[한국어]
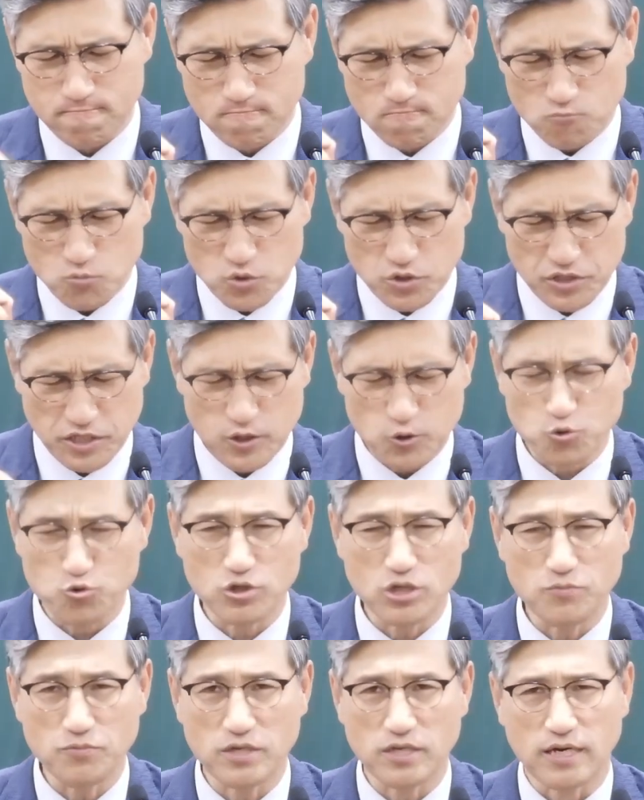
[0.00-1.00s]

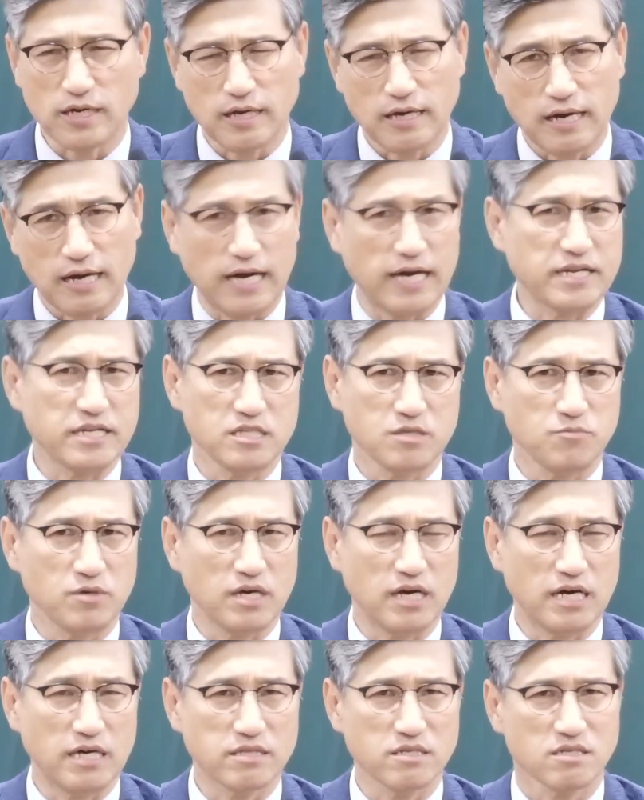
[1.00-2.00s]
예수님이 하나님의
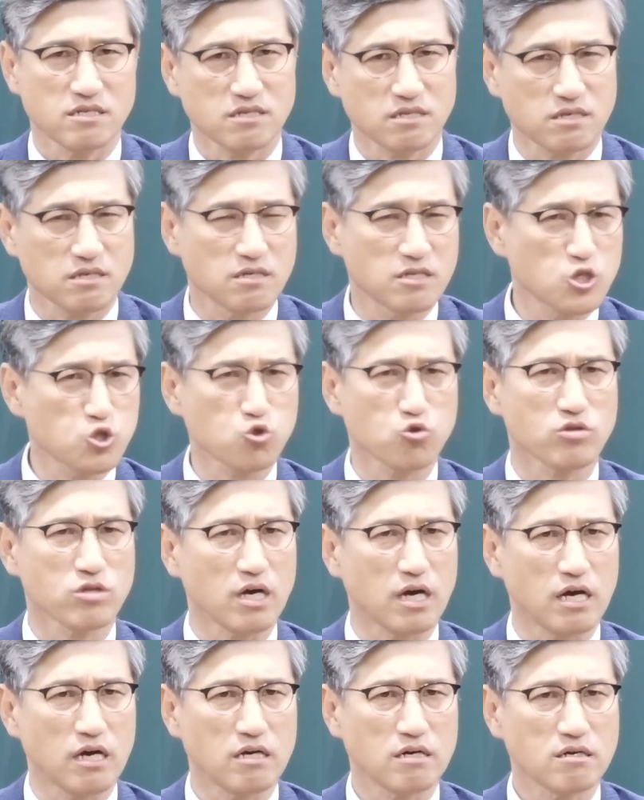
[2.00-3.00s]
아들
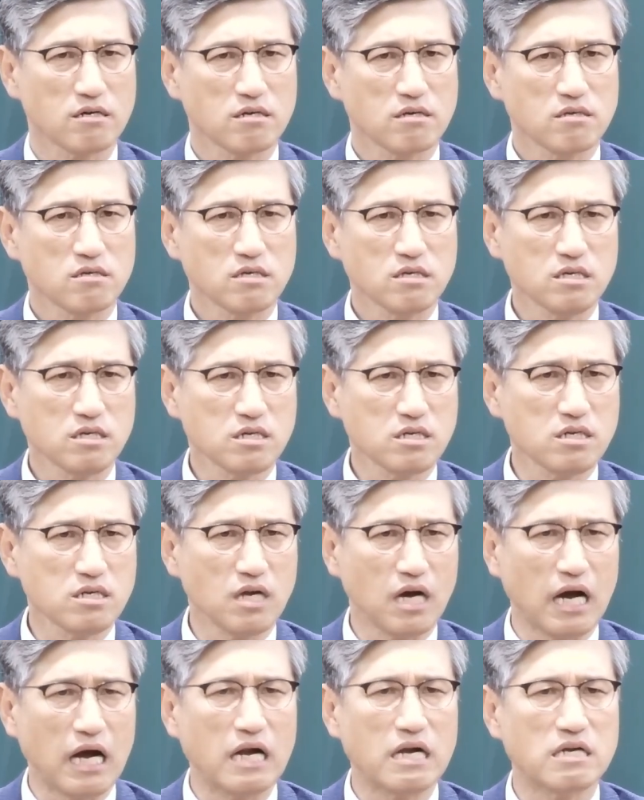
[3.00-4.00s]
그리스도다
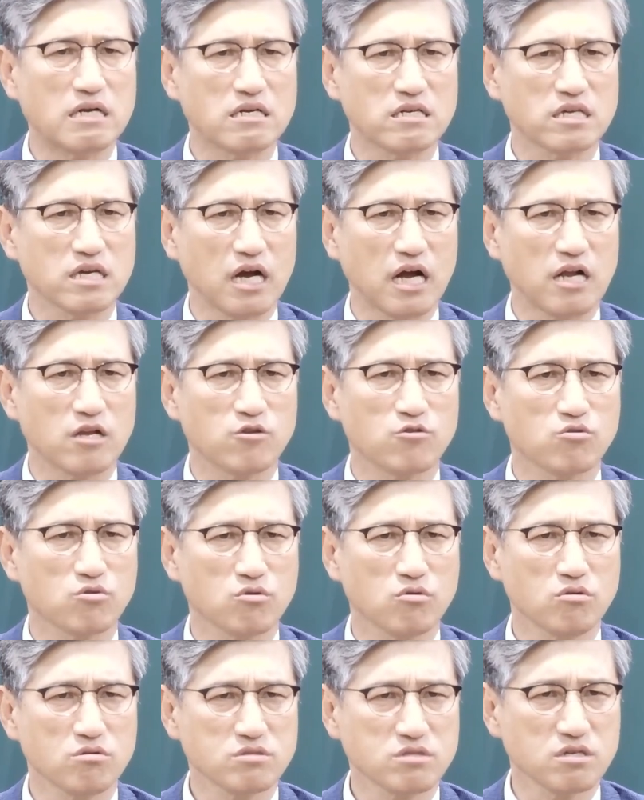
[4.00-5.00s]
이걸 알게
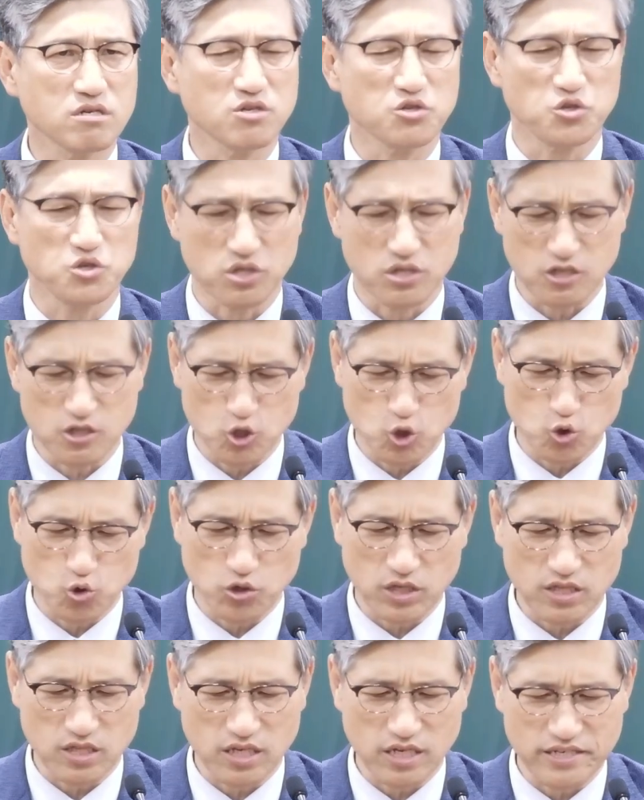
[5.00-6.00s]
하려고 성경을
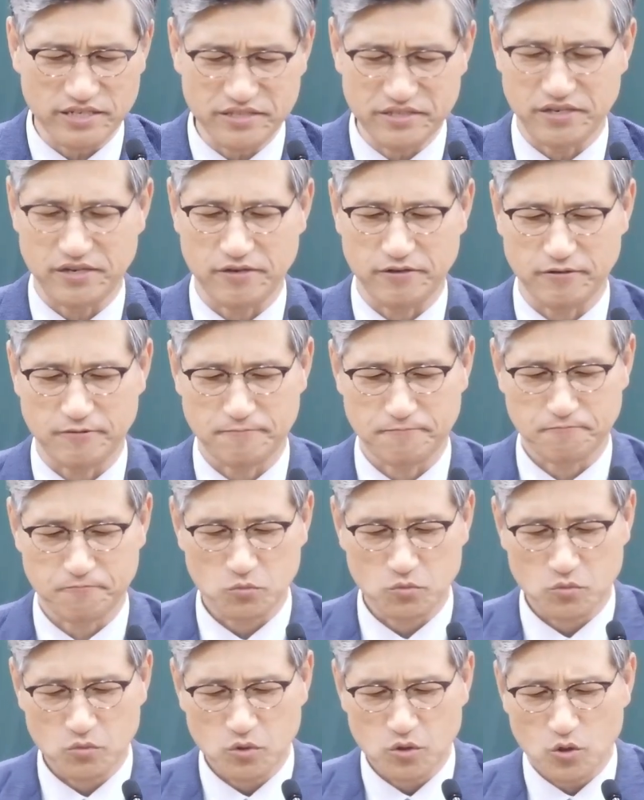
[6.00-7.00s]
기록했다는 거예요
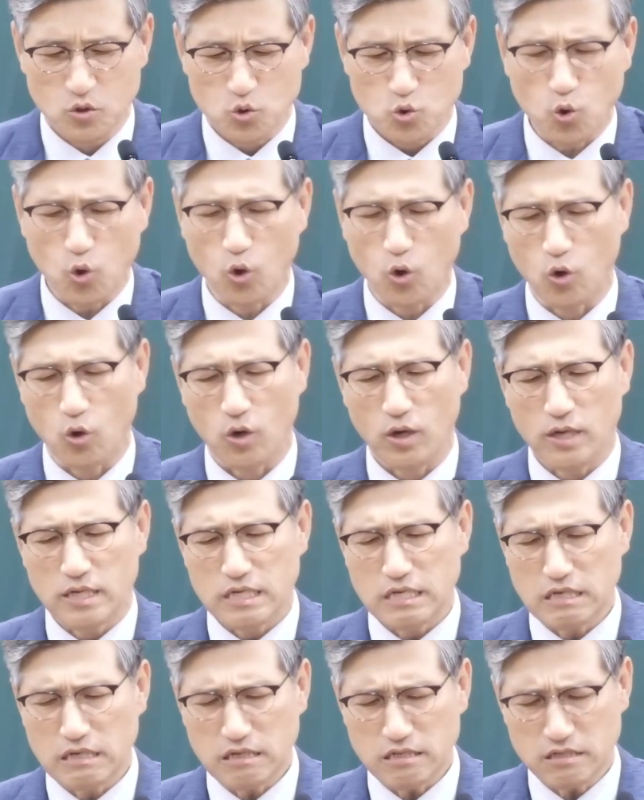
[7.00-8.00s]
또
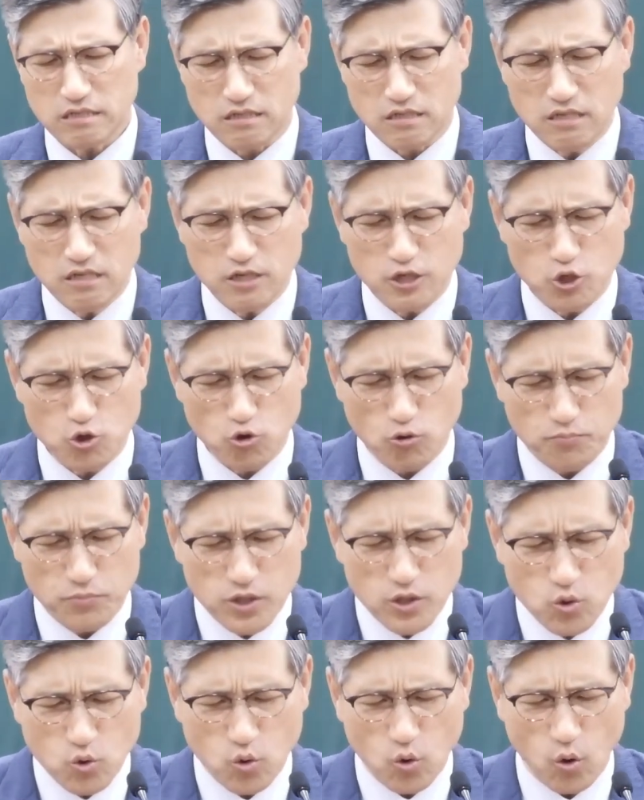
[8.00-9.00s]
이것을 너희로
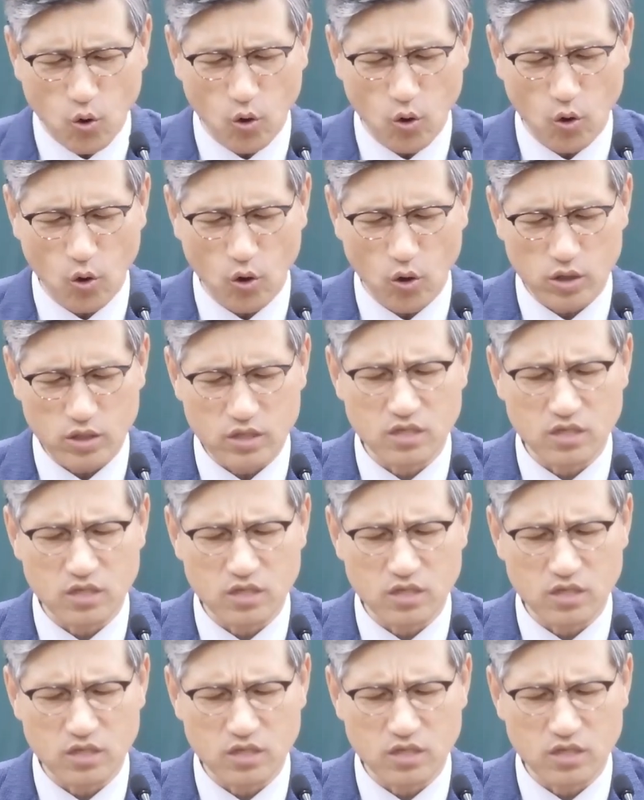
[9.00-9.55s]
믿고 그